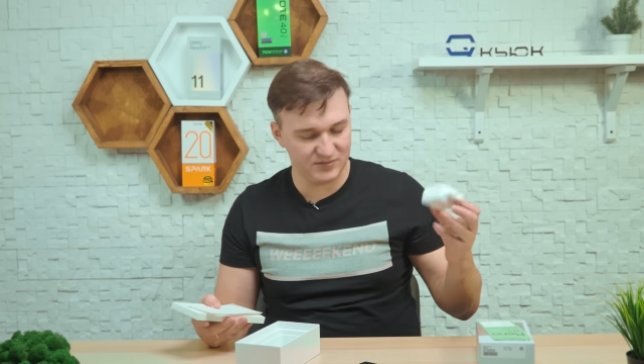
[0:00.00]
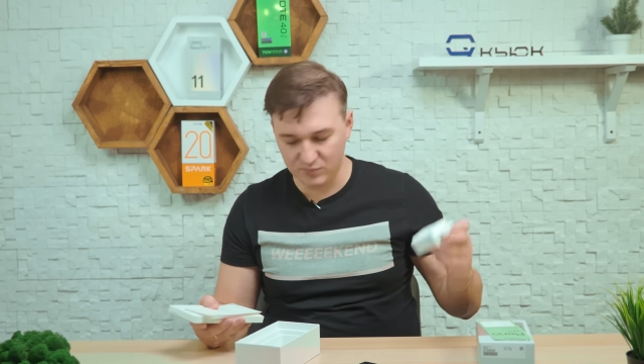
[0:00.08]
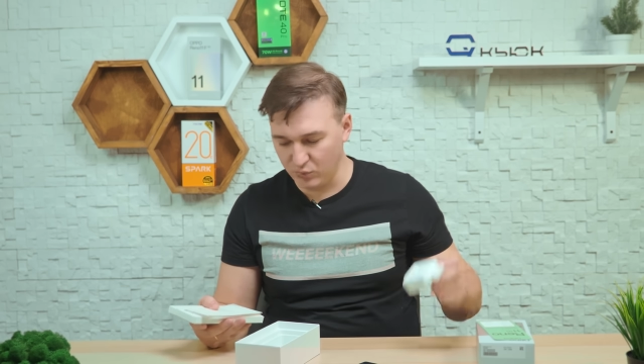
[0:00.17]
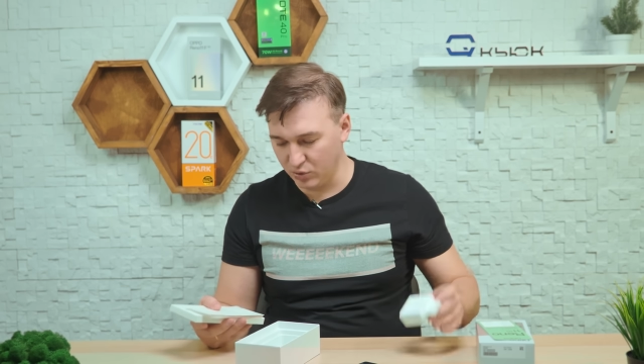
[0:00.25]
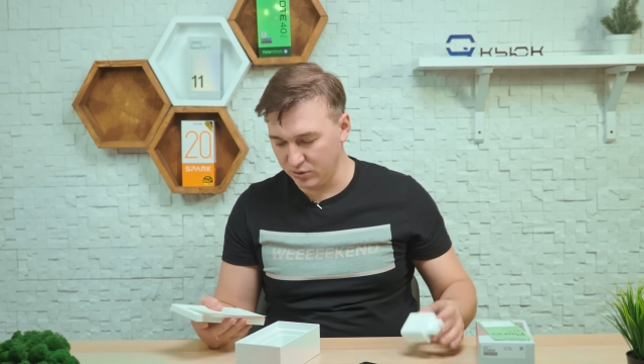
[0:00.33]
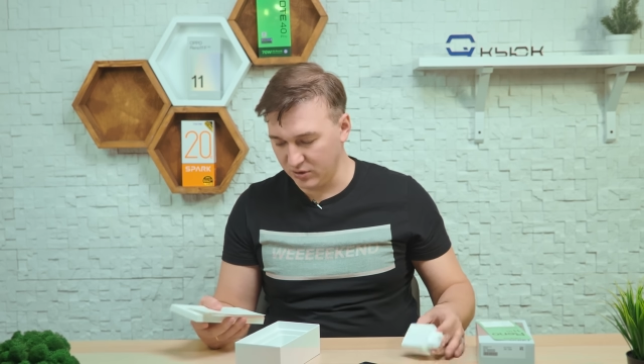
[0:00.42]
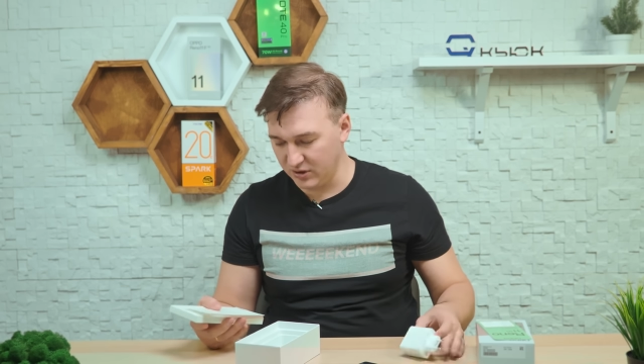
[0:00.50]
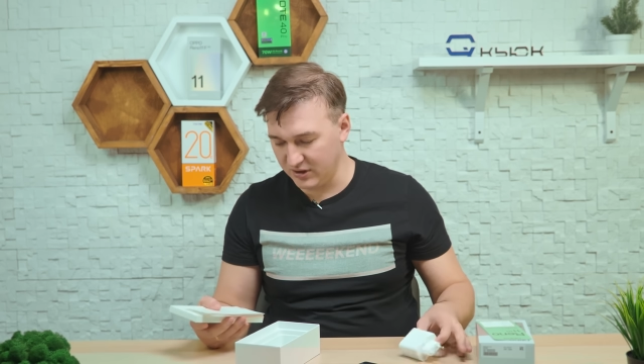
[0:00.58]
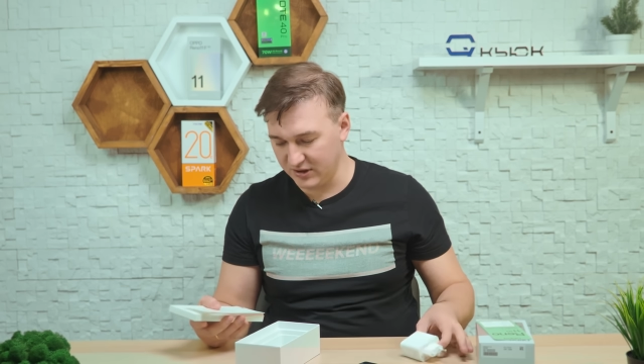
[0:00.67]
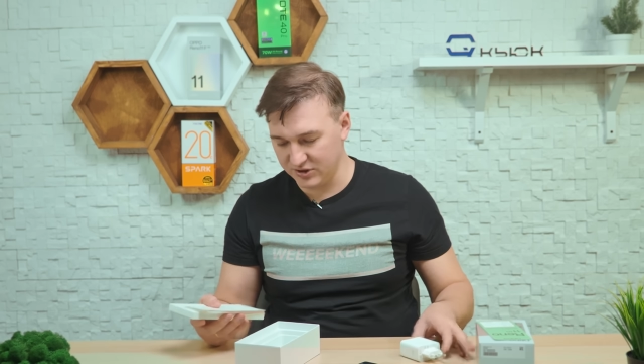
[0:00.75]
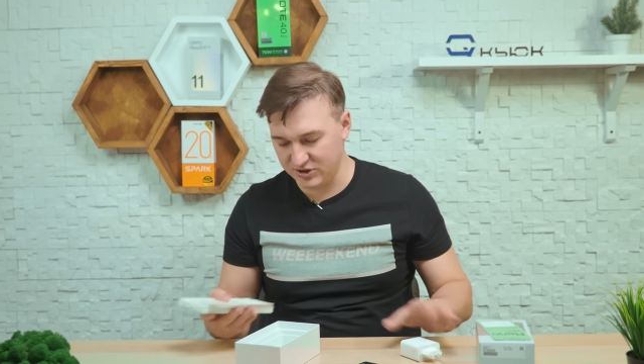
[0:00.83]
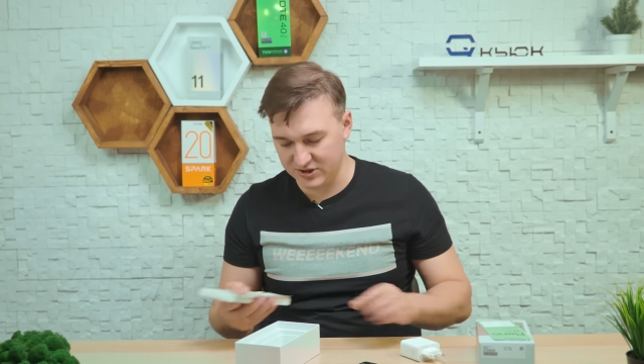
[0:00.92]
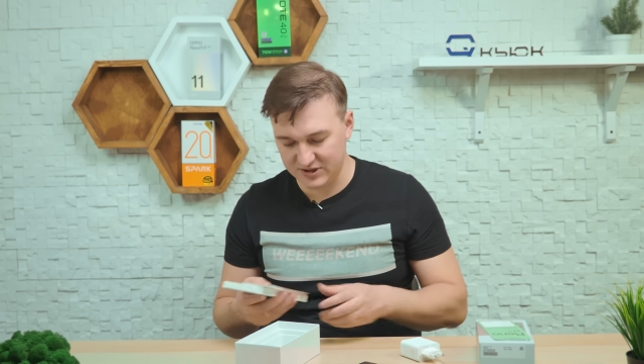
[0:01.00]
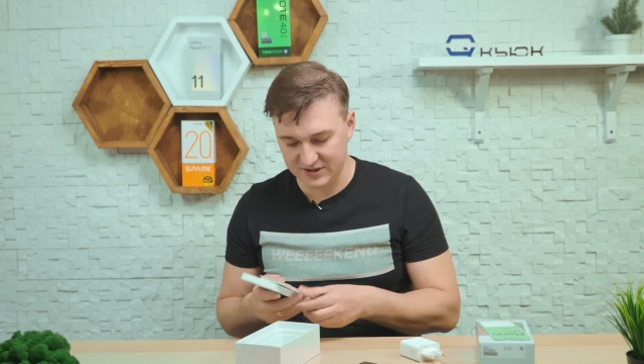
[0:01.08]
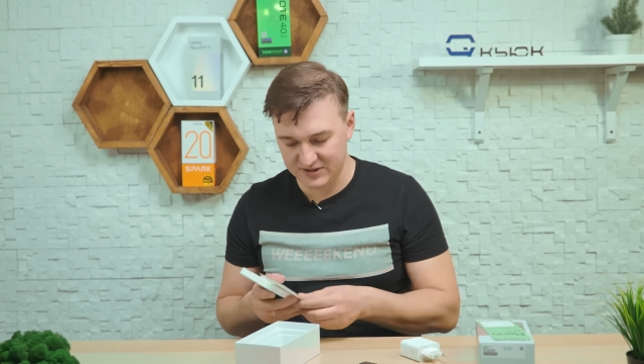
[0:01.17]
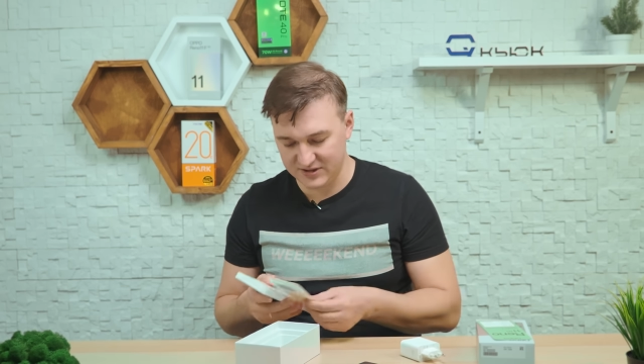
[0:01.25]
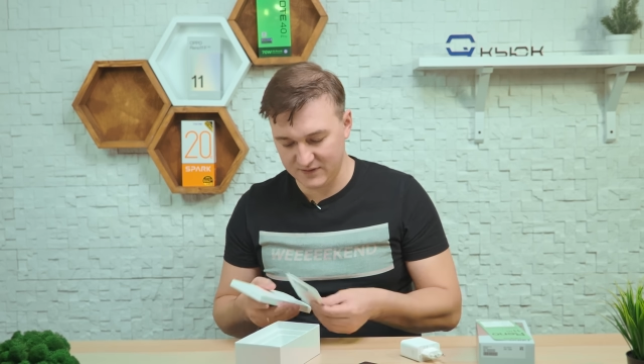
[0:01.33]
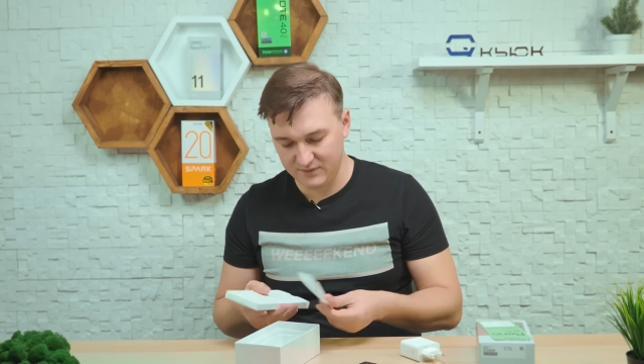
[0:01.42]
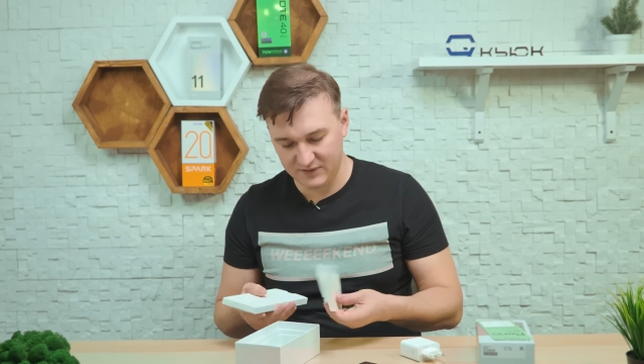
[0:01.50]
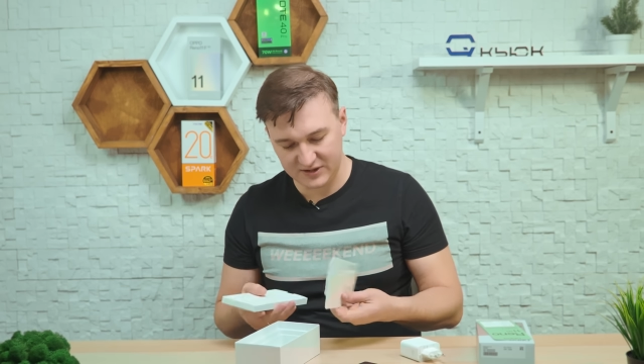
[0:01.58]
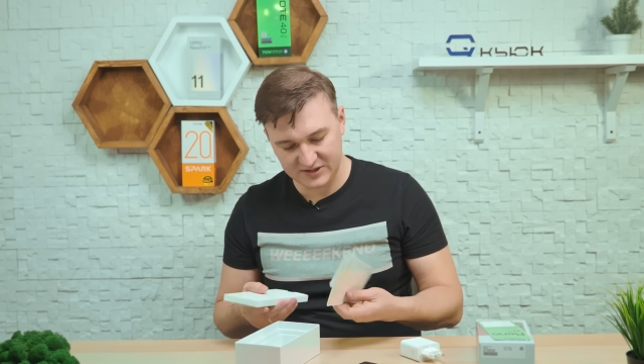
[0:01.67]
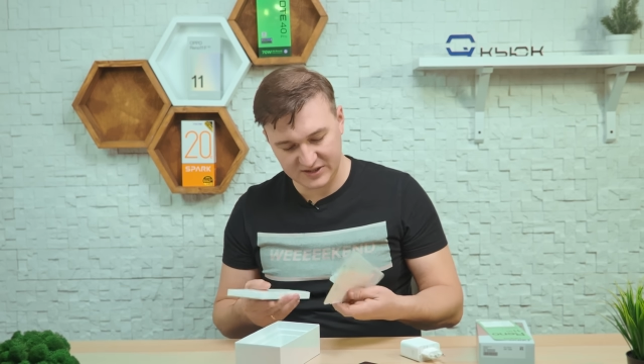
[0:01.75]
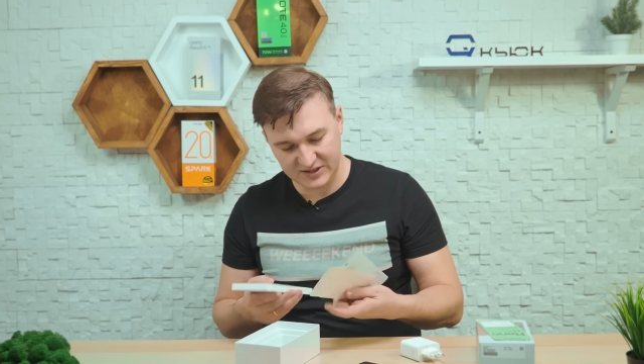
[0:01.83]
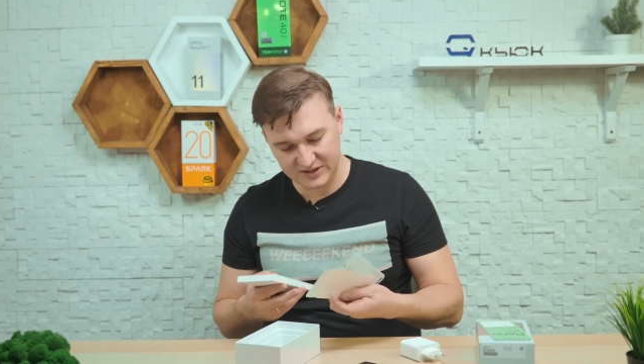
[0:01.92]
модуль на 67
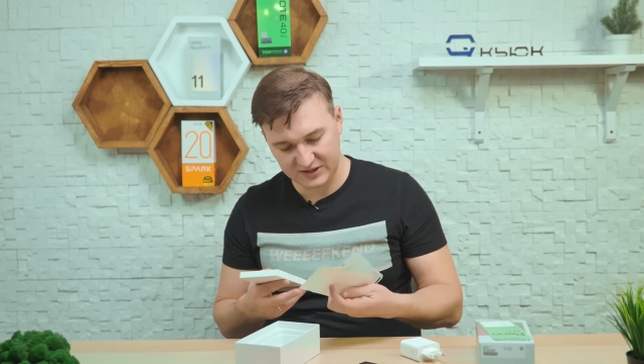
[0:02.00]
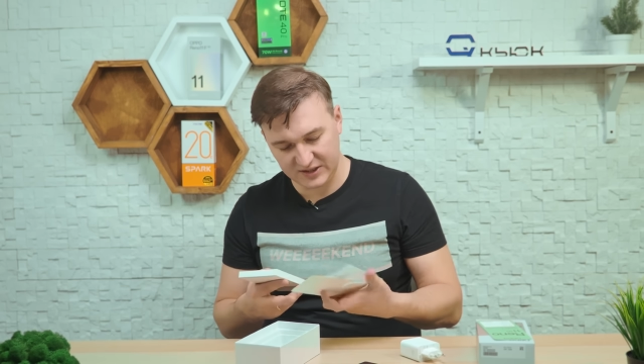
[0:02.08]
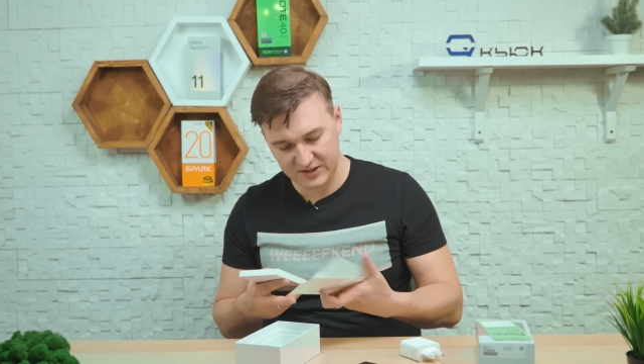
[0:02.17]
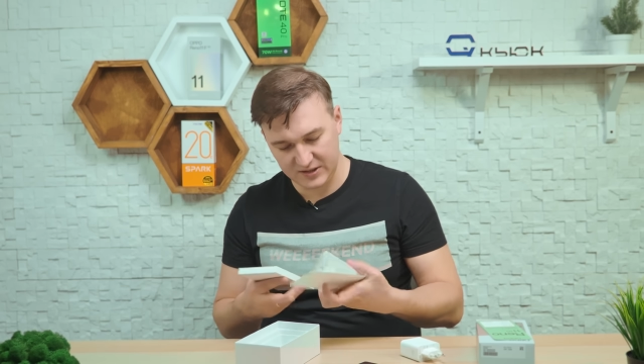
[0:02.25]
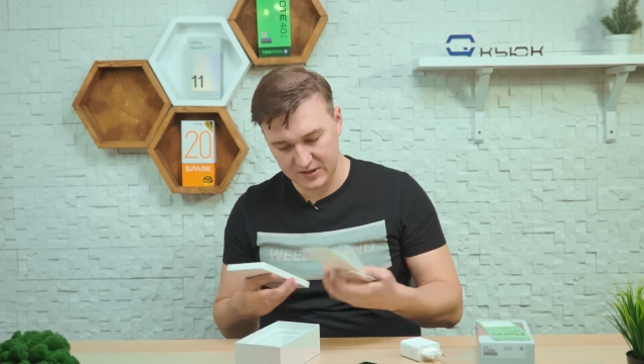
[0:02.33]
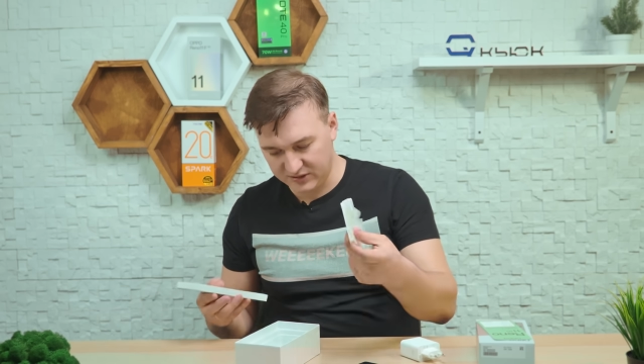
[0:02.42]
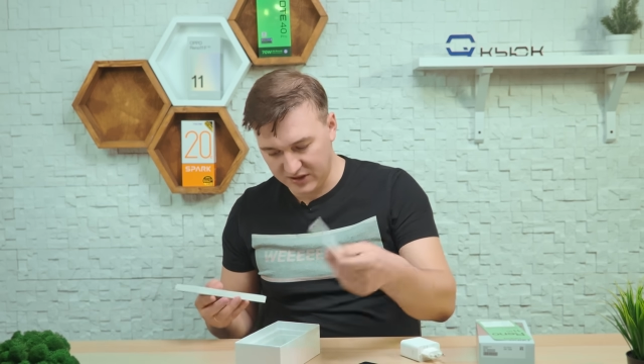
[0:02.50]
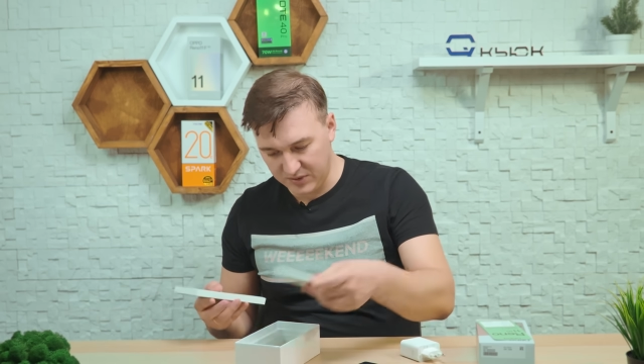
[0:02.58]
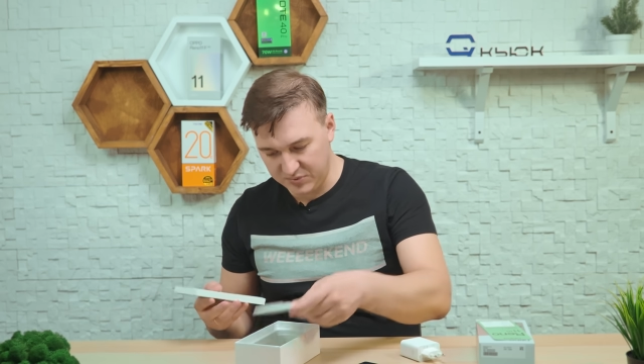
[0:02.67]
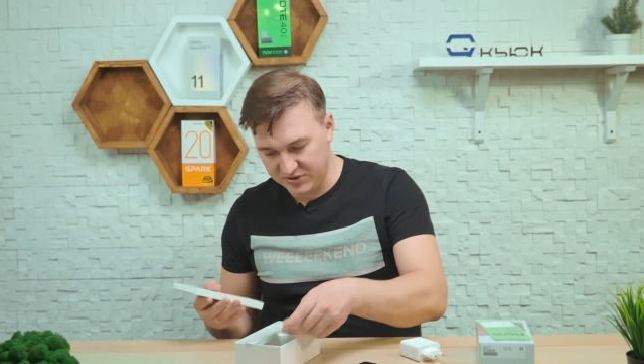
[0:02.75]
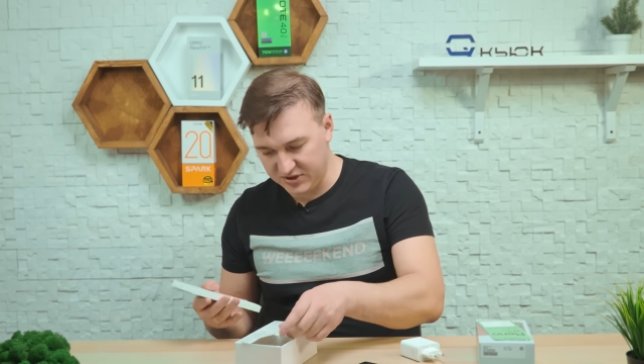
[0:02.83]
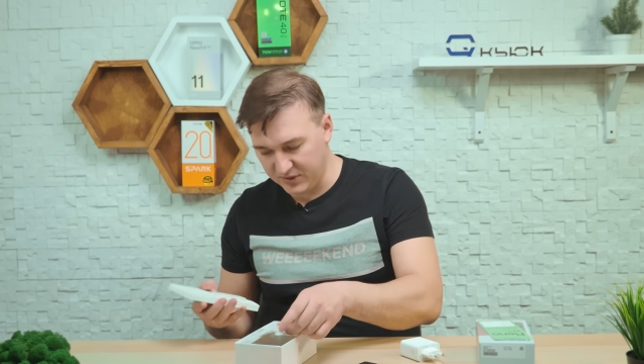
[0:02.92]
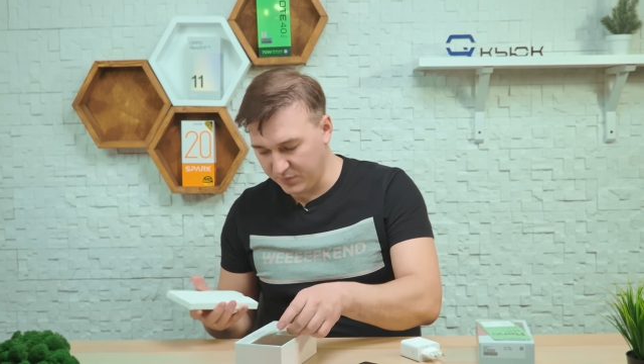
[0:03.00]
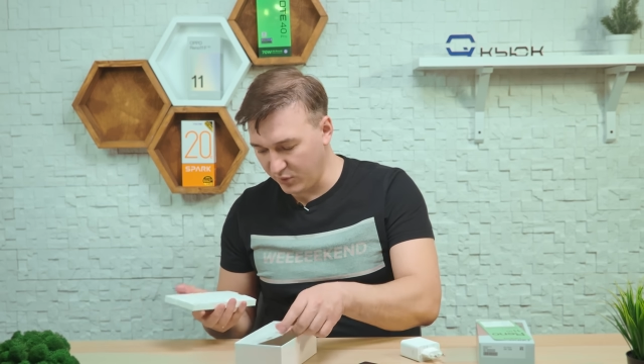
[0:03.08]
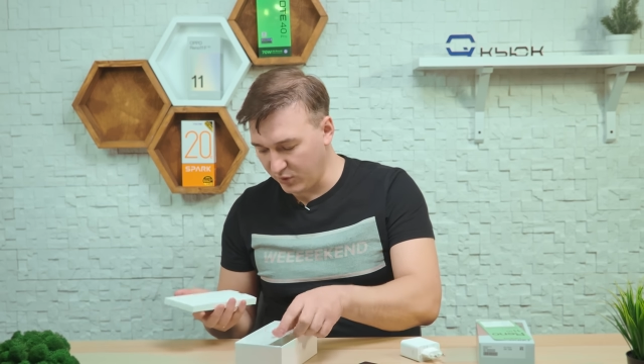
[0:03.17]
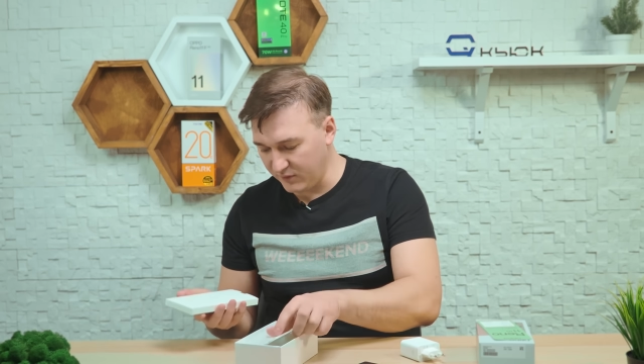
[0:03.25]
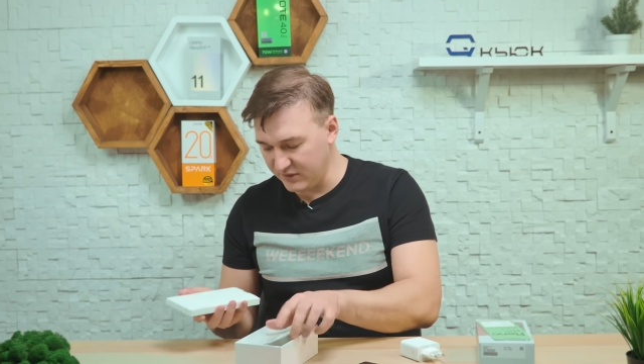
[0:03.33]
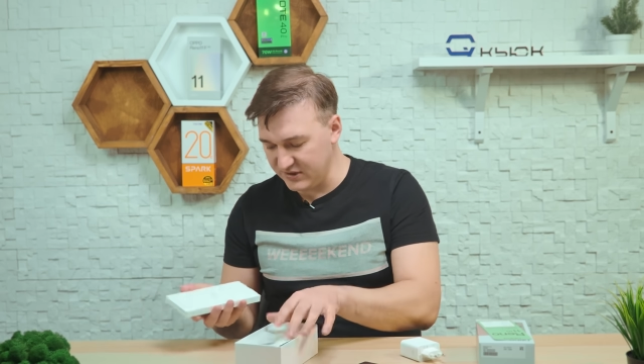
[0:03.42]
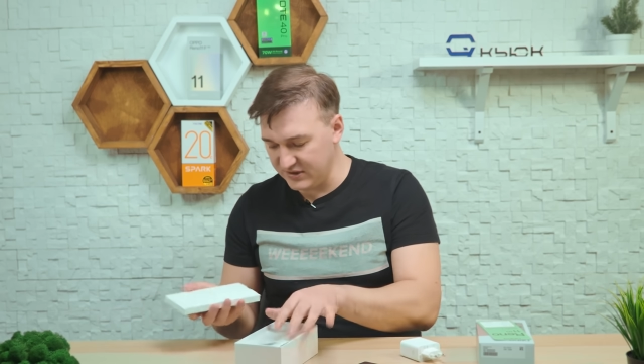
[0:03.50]
ватт зарядки. Type-C провод